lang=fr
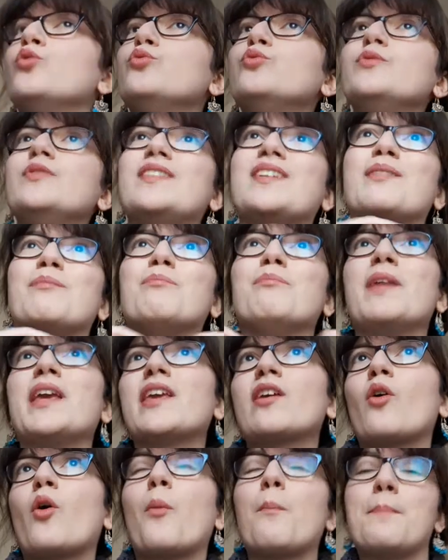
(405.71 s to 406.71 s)
des
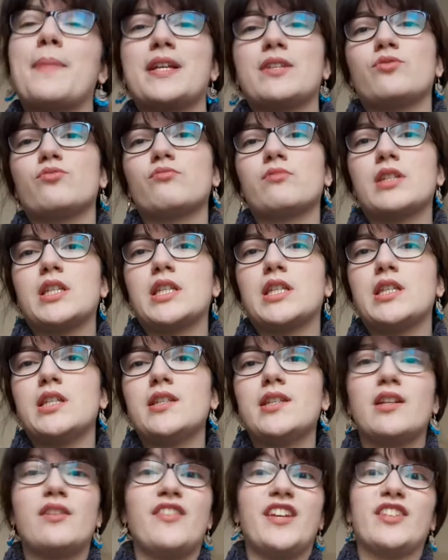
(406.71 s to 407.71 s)
meilleures passions qui
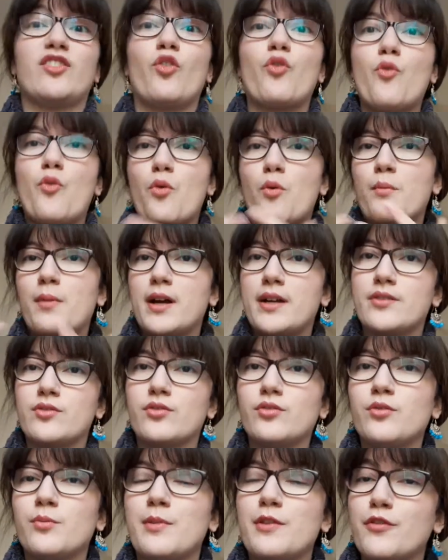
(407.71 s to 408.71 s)
existent, elle va être
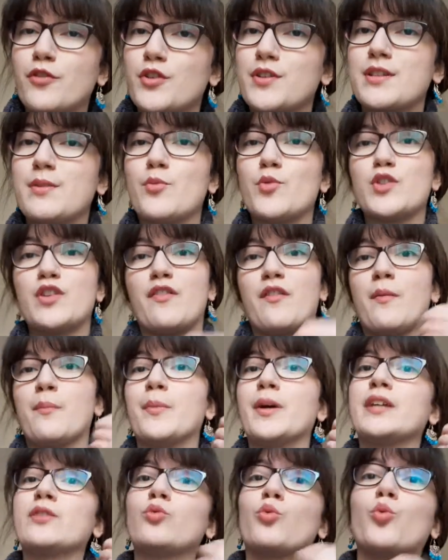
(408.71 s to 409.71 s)
embrasante, mais forcément ça va
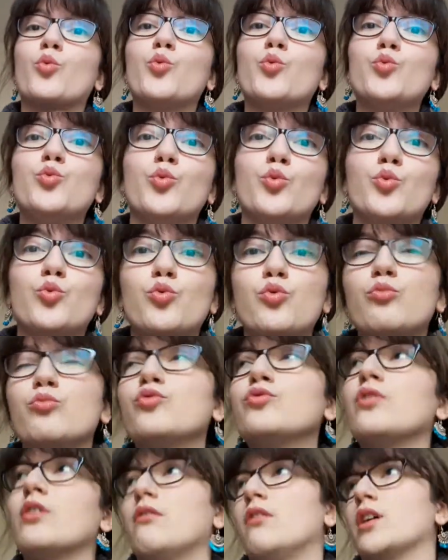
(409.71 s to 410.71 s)
pas être au goût de tout le
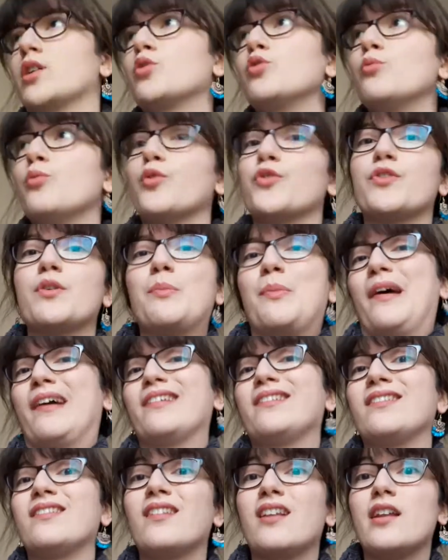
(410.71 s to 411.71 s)
monde, à commencer par
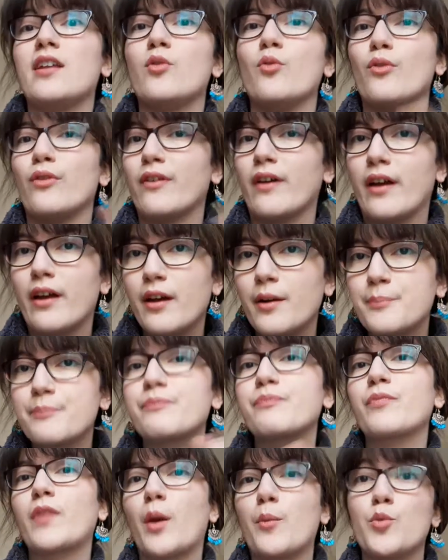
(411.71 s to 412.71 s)
Ingley le frère
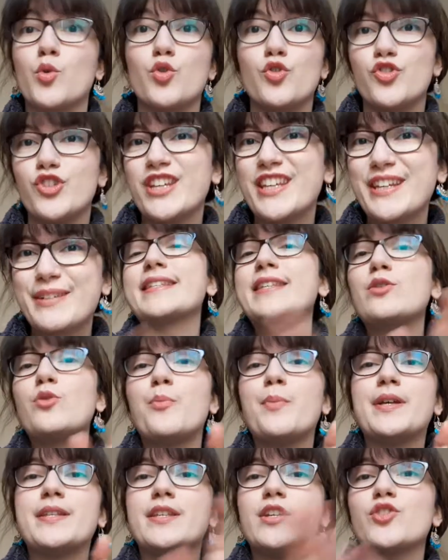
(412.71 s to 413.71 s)
biologique, qui au
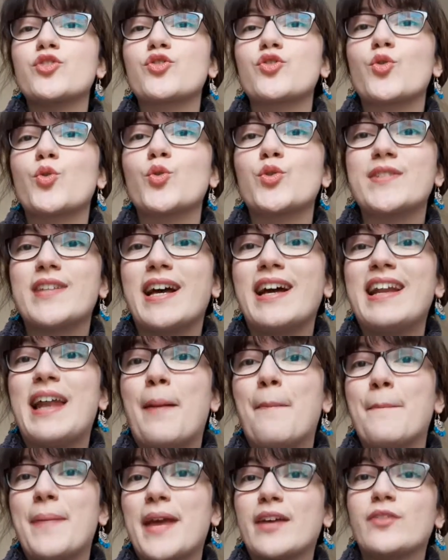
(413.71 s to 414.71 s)
passage causera la
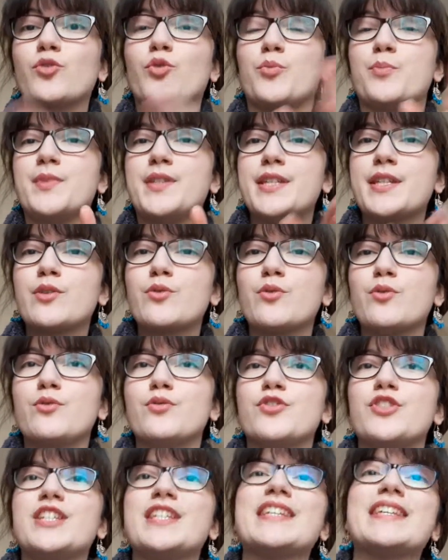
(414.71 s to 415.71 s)
perte
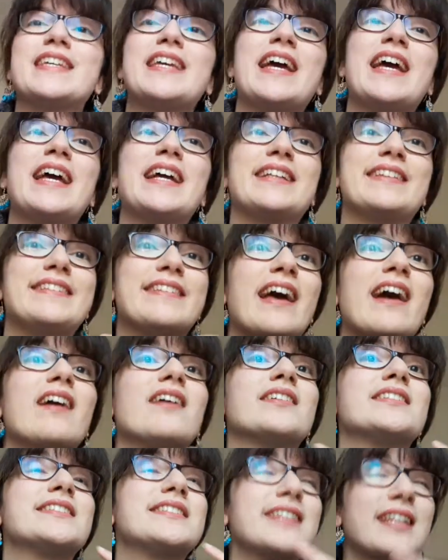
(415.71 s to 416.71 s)
psychologique d'un
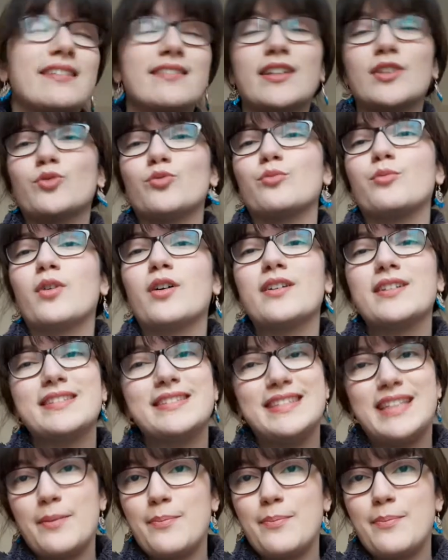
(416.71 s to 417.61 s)
certain nombre des